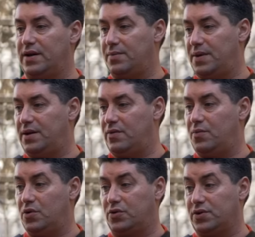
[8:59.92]
корабельного
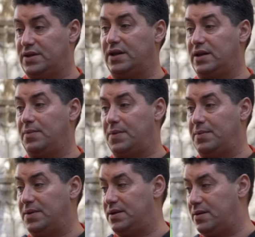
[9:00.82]
бога, то есть стать
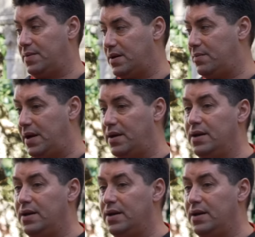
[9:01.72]
командиром корабля.